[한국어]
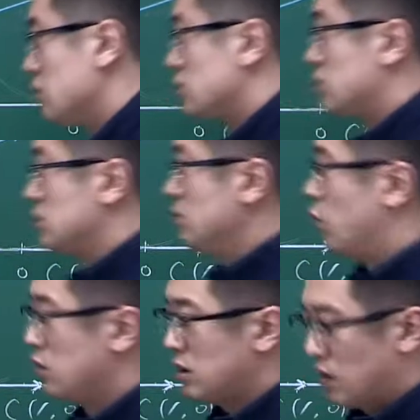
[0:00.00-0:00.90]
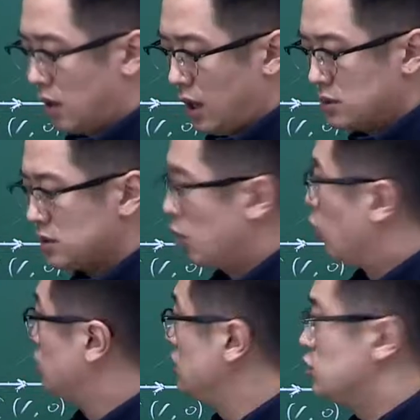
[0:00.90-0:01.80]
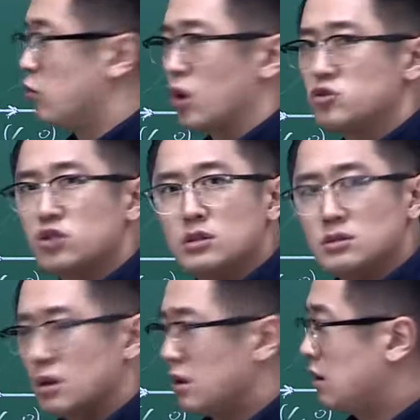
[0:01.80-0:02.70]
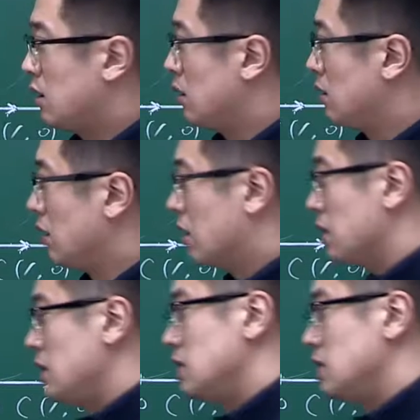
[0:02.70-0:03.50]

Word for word: 지금 보니까 x가 어딘지도 몰라 죽겠는데 얘가 1